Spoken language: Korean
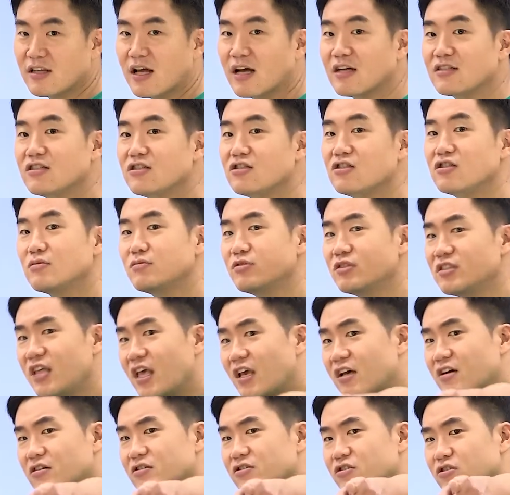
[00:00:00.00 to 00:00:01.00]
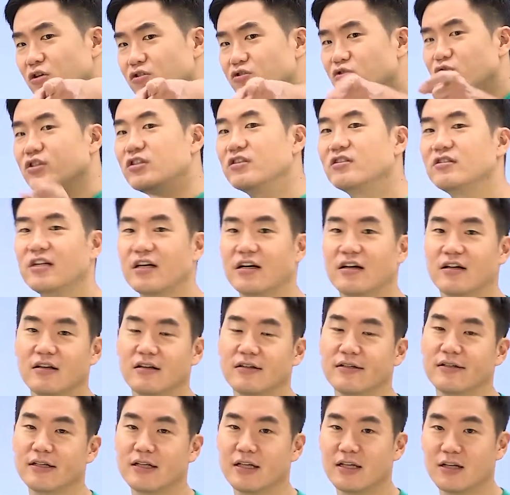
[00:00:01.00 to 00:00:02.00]
당신은 지금 스테이크를 썰 수 있느냐
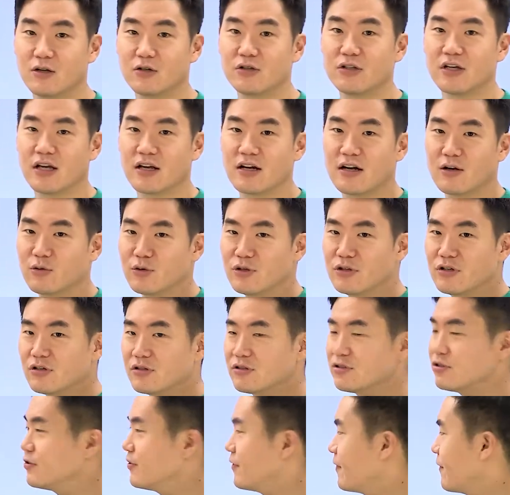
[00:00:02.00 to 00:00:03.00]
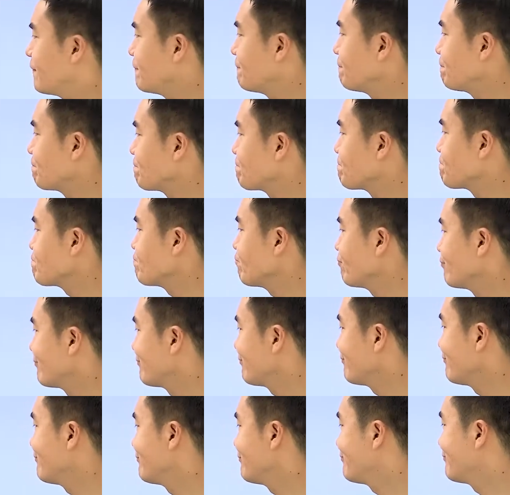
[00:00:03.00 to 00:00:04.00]
이런 얘기를 하고 있는 거죠.
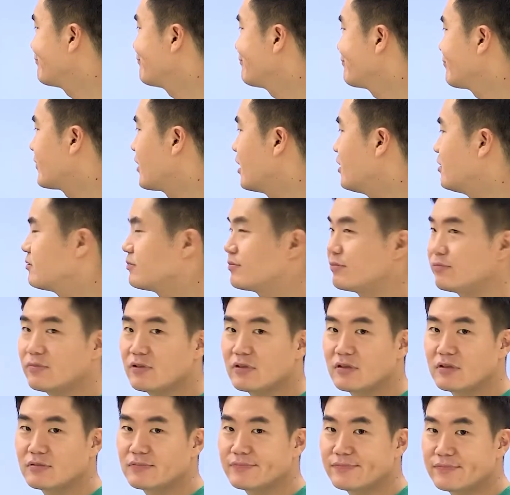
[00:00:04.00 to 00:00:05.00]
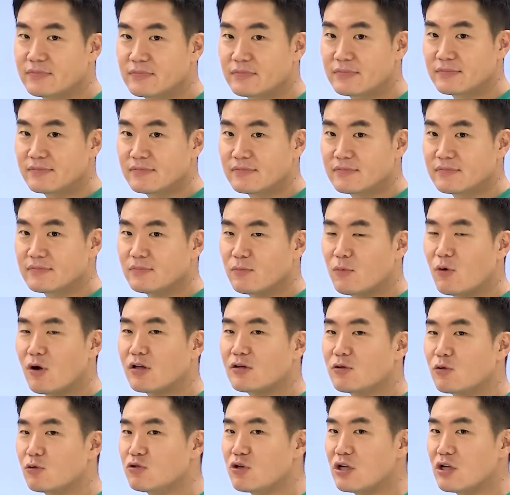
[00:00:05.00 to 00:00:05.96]
어? 뭔가 또